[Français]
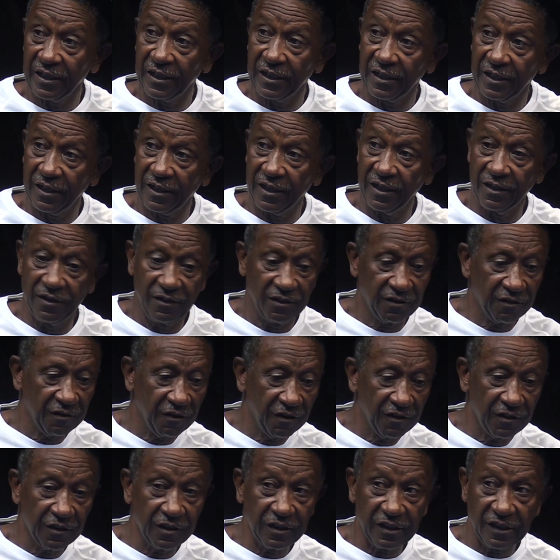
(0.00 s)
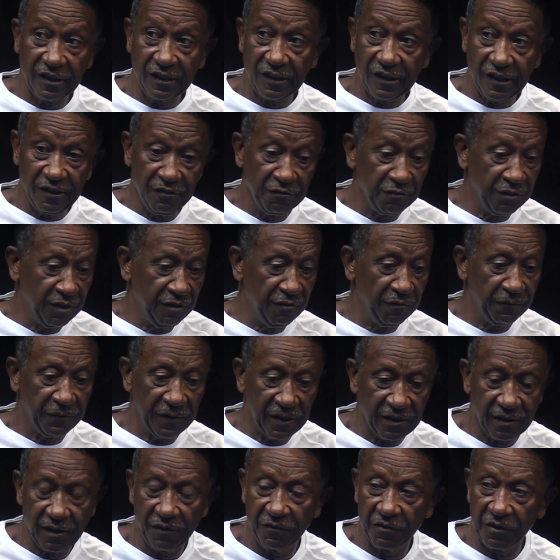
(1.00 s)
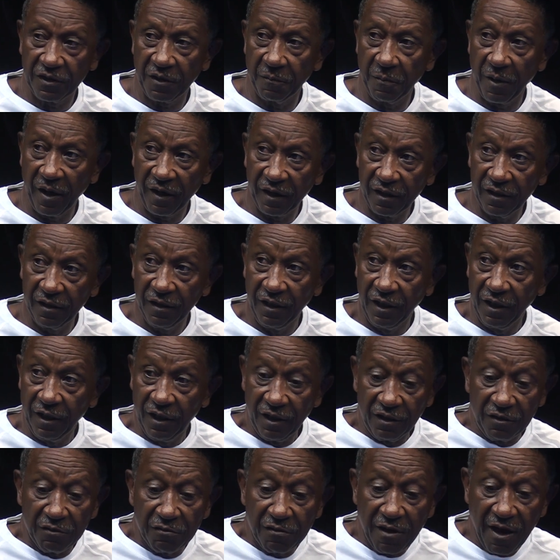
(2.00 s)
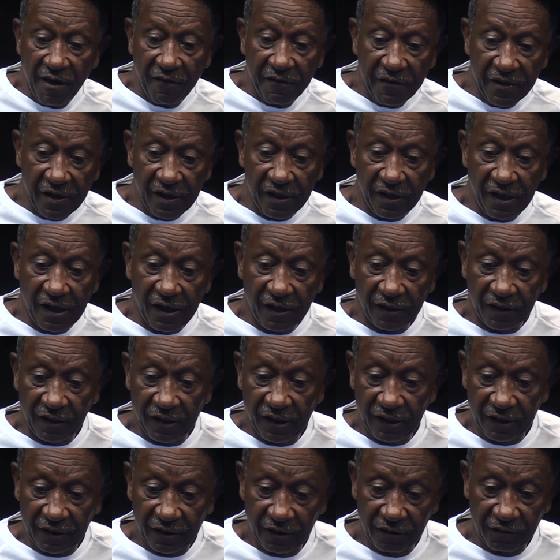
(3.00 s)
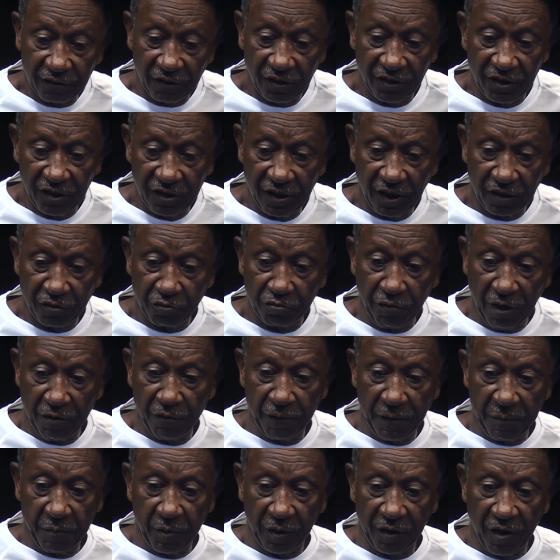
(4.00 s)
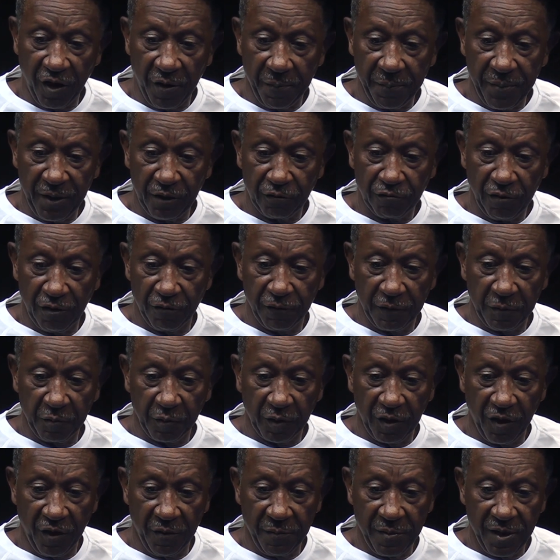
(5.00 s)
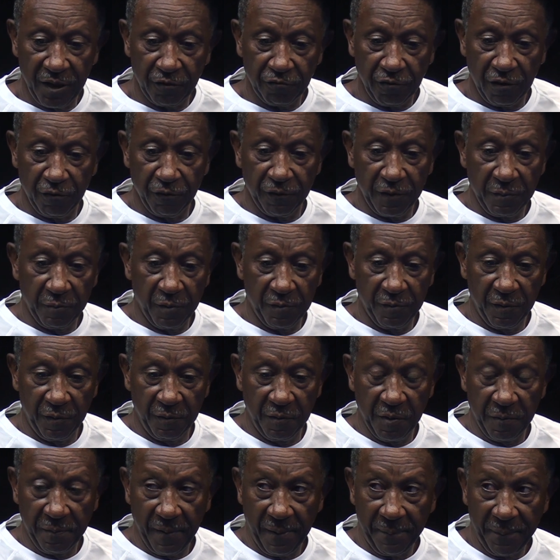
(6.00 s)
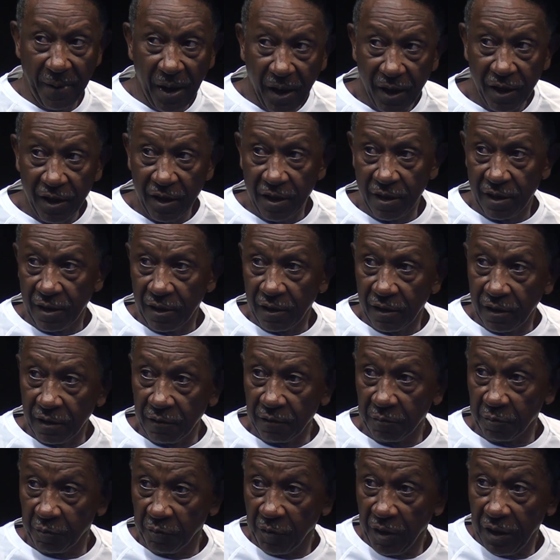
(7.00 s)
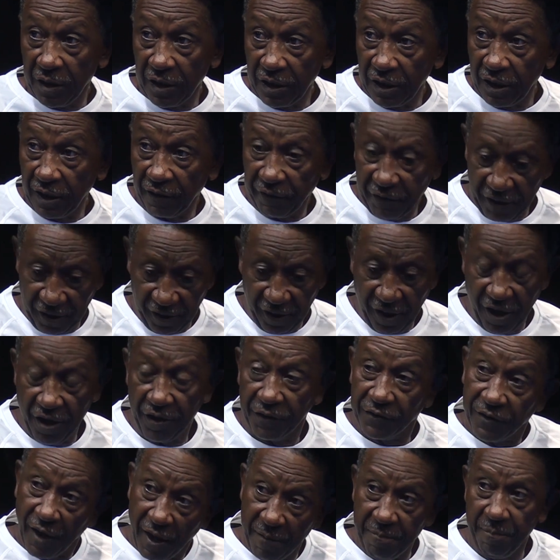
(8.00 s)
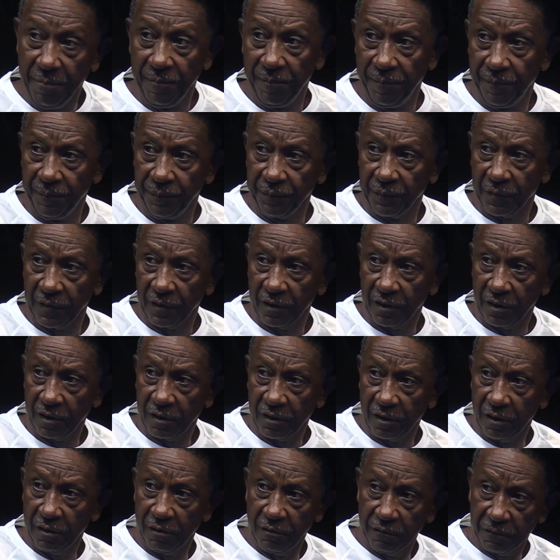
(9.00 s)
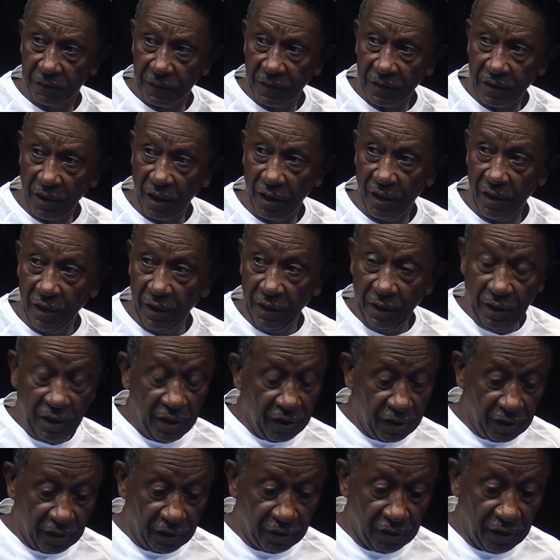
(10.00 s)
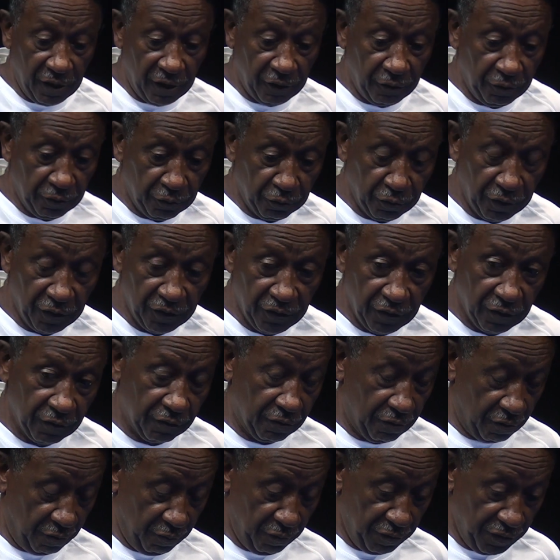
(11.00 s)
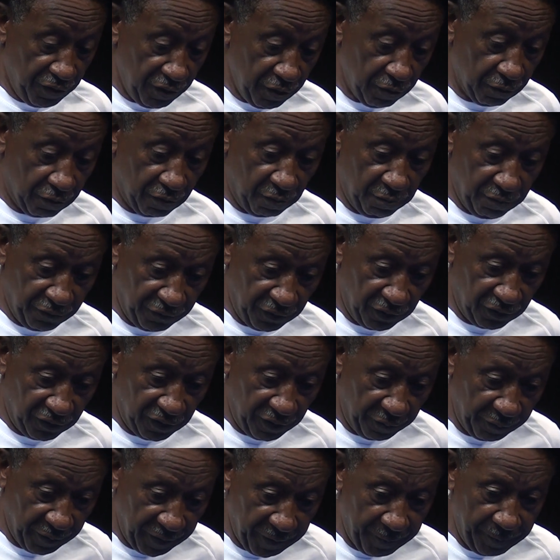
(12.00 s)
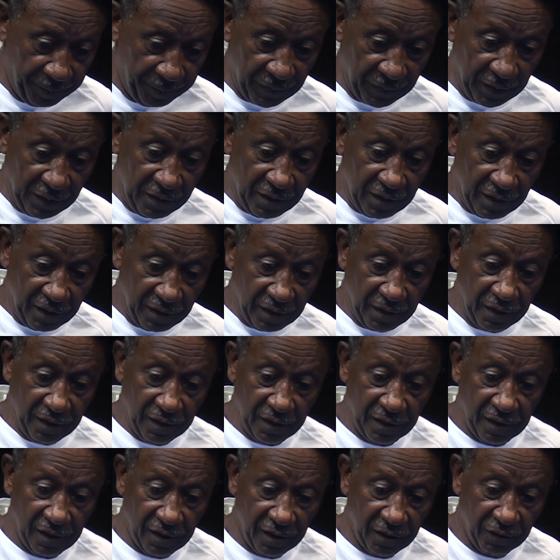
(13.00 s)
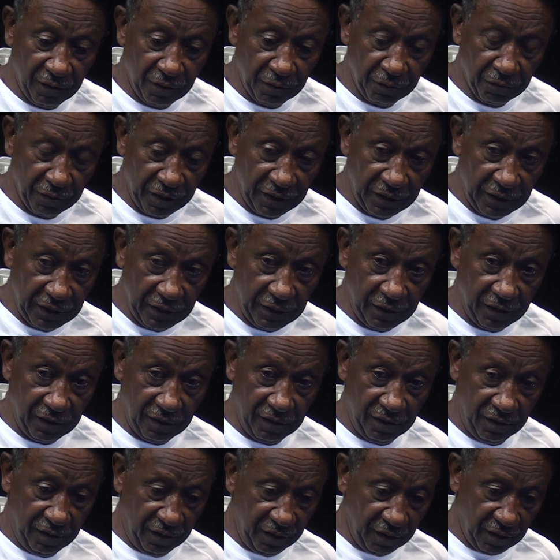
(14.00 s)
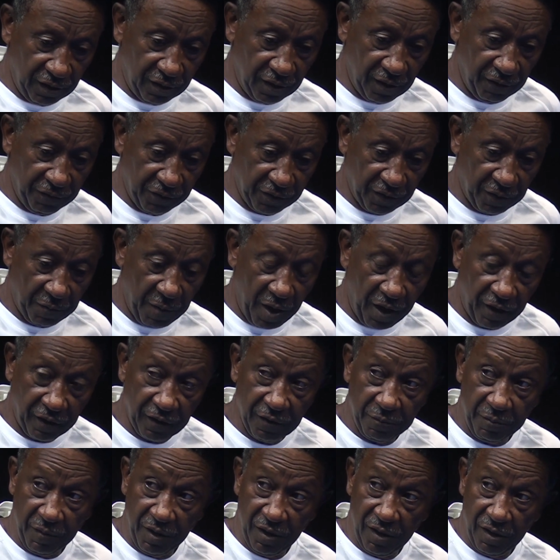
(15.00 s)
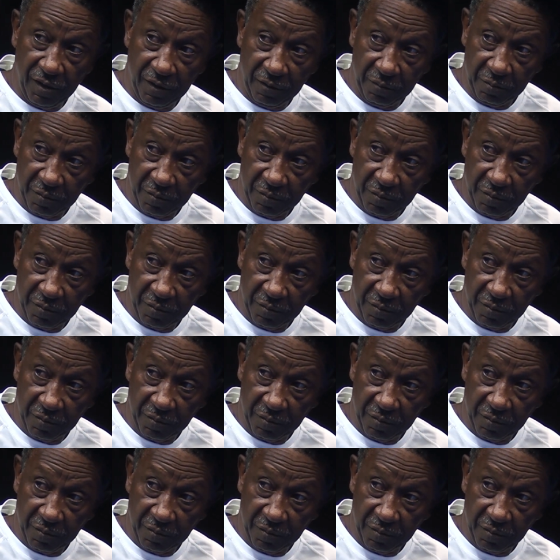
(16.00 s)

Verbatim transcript: quelque chose qui nous dit nous fait un service cabaret, nous l'avons un, quelque chose de dire soit nous fait pour grand-père, soit nous fait pour grand-mère, soit nous fait pour maman, papa. Euh, mais nous avons un thème qui que nous fait ça. Et l'air de jeudi, comme on dit, comme on vient de dire moi, euh, l'air de jeudi, il dit un service cabaret, mais les,